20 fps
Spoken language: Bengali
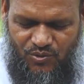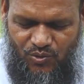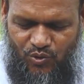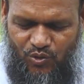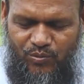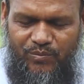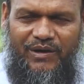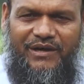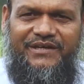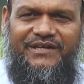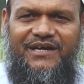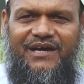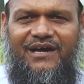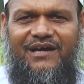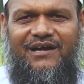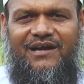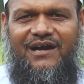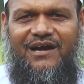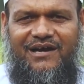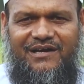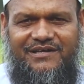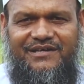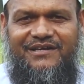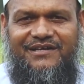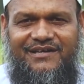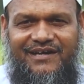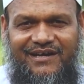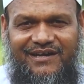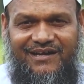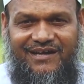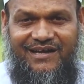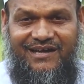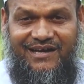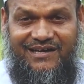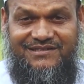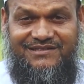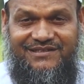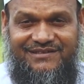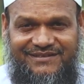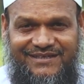কুরবানি আর আঁকিকা
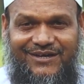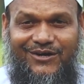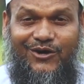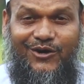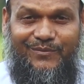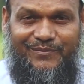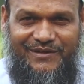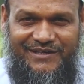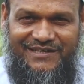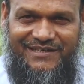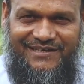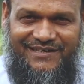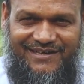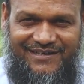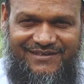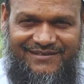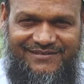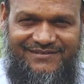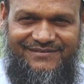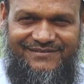একসাথে হবে কি না